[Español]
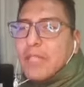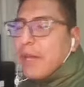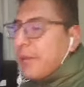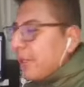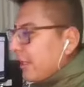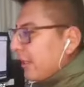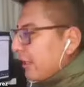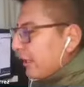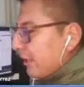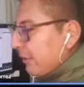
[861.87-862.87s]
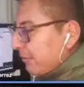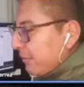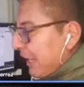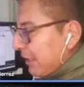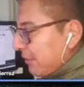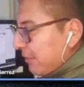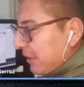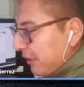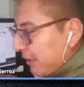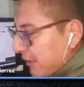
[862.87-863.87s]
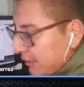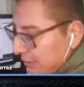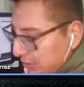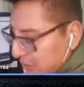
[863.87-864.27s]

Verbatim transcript: A ver, eh, Vladimir, eh, lo